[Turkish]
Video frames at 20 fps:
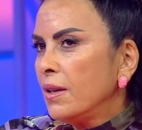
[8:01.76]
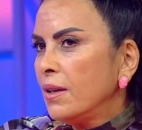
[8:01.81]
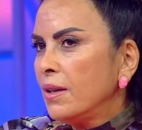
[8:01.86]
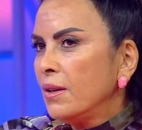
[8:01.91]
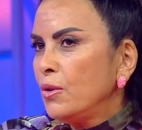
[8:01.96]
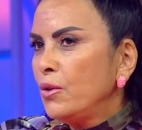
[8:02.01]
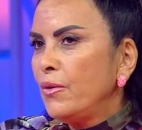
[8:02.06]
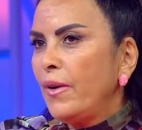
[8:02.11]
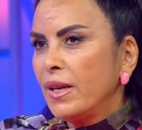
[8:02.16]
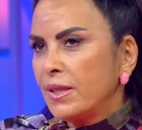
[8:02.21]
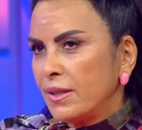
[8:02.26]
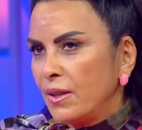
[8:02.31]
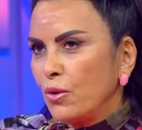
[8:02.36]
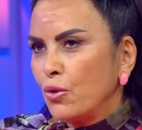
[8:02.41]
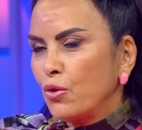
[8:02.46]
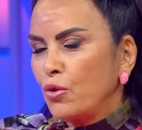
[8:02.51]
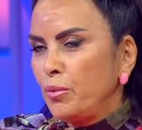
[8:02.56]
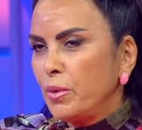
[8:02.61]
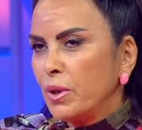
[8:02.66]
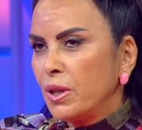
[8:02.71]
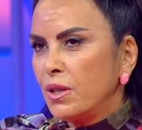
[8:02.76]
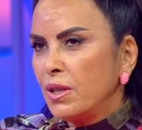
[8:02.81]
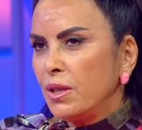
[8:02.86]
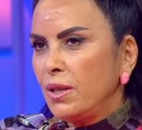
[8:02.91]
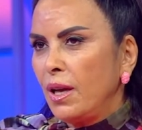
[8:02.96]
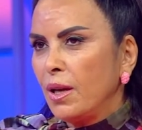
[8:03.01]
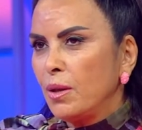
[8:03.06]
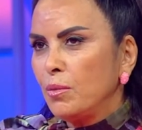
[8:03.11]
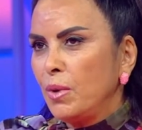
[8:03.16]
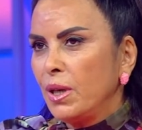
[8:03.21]
e, üniversiteyi okumak
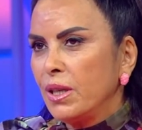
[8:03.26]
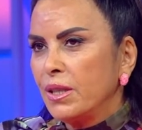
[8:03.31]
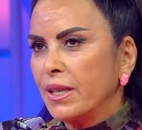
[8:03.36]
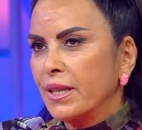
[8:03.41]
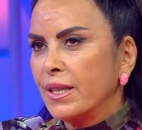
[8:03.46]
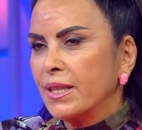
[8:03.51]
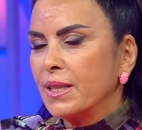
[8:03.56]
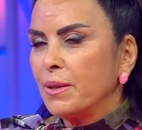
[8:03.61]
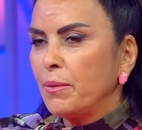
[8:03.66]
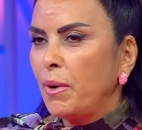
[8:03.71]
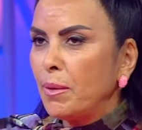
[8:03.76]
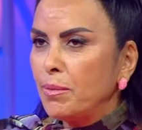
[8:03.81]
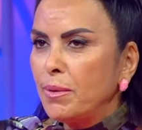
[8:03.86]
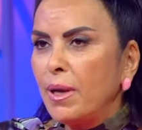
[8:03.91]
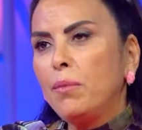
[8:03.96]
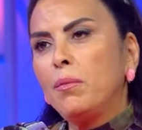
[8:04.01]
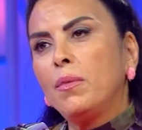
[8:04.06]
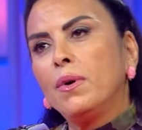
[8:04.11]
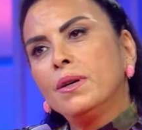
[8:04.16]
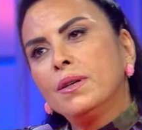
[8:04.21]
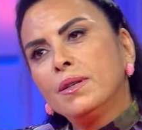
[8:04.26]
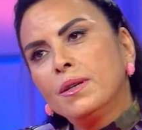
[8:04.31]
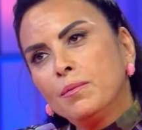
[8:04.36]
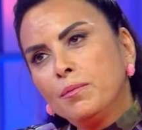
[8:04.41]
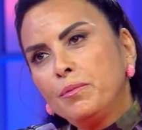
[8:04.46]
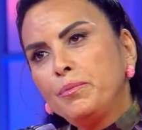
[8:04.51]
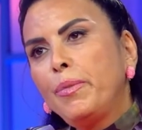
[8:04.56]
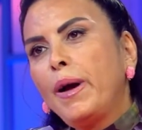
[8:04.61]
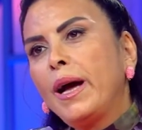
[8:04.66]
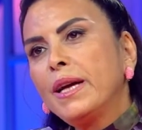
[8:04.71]
için Almanya'ya gittim. Ablam
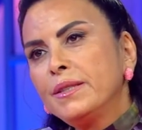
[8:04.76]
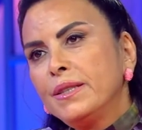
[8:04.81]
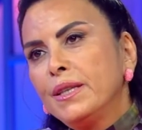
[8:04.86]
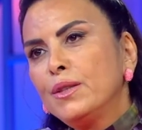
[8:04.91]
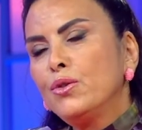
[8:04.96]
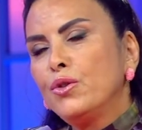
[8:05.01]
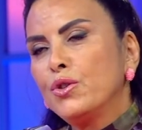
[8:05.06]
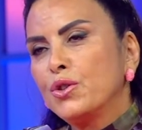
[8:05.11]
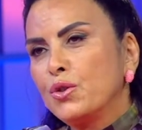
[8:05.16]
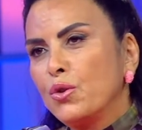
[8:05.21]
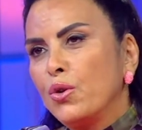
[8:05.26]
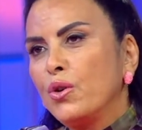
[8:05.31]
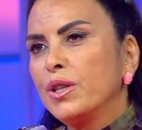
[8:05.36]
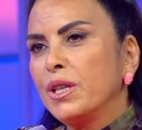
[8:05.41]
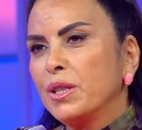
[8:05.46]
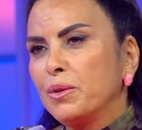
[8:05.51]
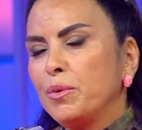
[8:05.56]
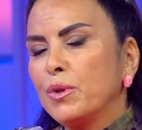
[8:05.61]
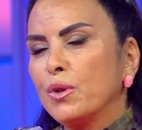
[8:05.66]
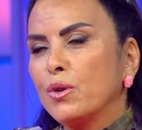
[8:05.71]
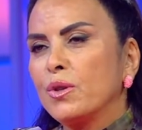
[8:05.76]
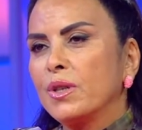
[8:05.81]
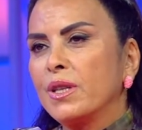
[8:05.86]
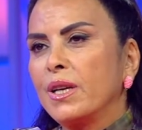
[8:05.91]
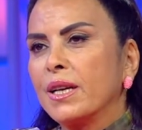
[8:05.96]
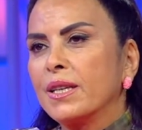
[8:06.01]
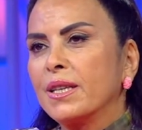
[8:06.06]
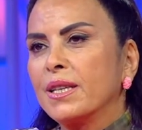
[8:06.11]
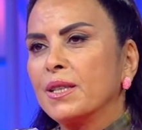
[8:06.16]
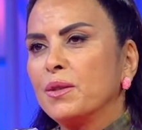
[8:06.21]
benden önce öğretmen
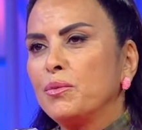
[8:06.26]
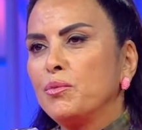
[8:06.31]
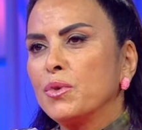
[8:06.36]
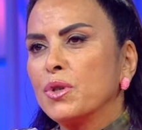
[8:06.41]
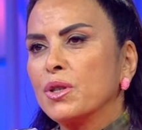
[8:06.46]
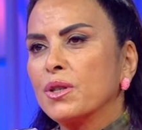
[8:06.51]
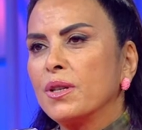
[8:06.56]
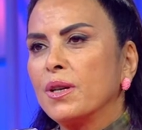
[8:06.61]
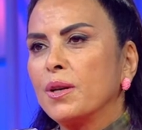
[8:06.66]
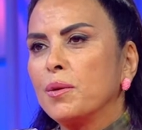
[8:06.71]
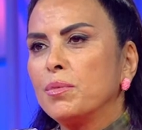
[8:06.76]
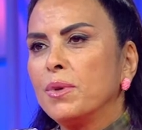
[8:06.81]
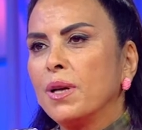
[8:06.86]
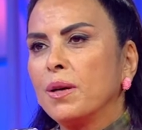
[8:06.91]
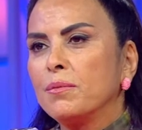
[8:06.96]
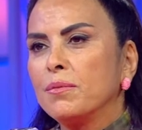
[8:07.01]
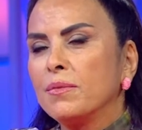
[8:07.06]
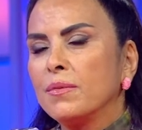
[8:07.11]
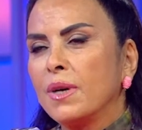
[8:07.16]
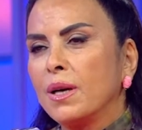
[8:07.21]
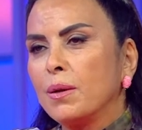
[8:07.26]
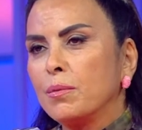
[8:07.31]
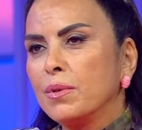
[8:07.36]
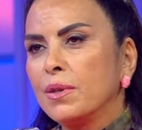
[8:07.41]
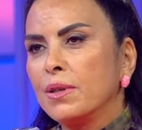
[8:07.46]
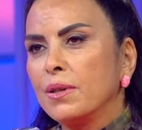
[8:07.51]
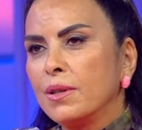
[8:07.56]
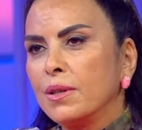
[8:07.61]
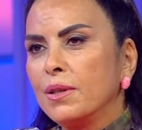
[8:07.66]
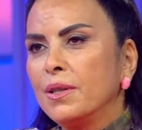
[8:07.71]
olarak gitmişti ablam,
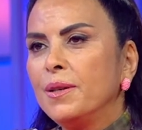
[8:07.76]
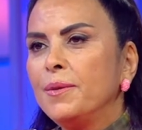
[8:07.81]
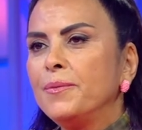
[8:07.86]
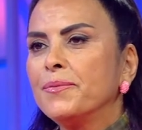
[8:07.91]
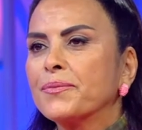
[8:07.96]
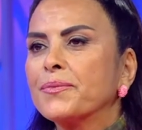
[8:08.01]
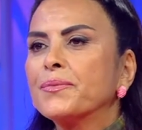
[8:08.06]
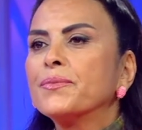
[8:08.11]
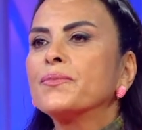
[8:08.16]
ablaları. Ha, önce